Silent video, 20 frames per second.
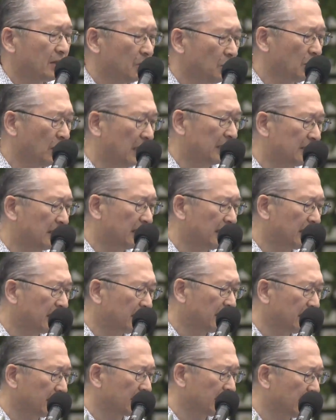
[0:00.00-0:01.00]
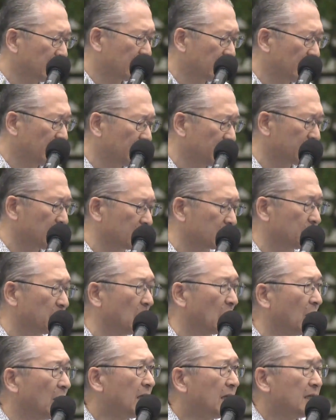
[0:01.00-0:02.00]
働き方改革
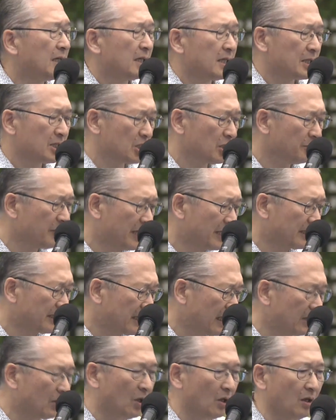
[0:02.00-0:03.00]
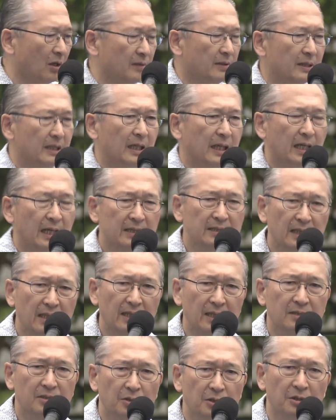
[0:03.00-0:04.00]
もすべての
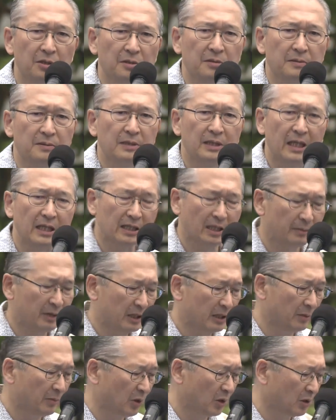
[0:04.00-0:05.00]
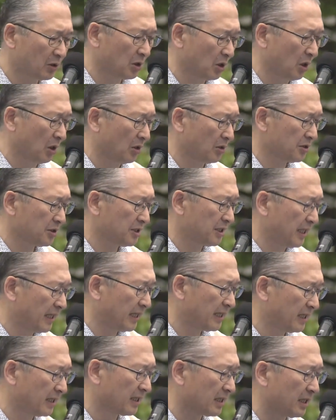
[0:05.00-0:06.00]
働く仲間のものとしてい
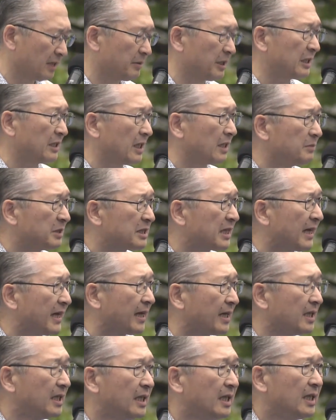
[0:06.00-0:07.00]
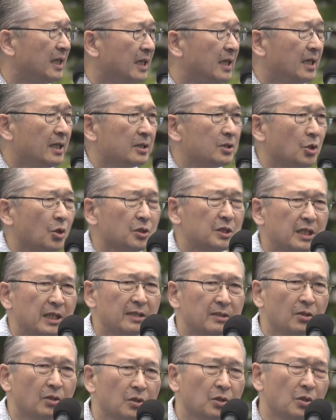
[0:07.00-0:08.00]
かなければなりません長時
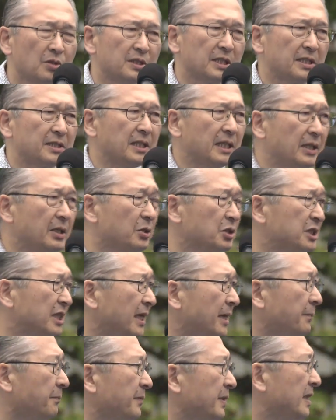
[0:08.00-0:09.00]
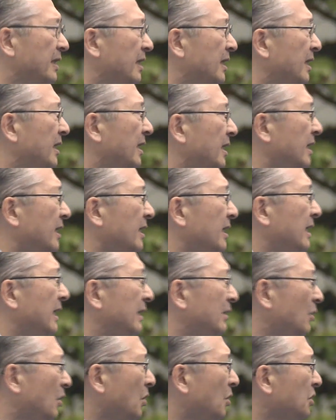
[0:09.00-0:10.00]
間労働是正をして過
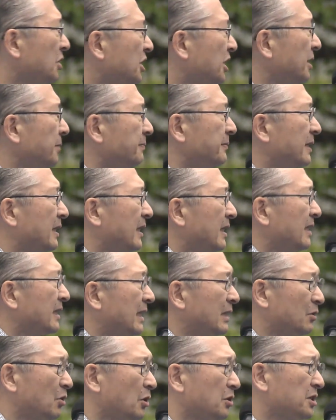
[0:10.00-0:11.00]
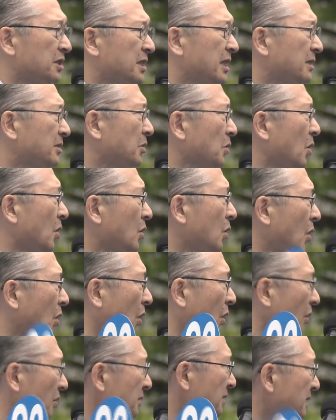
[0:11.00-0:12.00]
労死過労自殺を
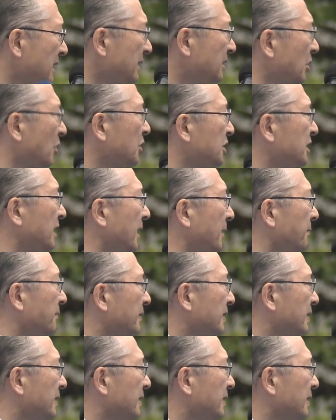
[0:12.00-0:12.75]
根絶をして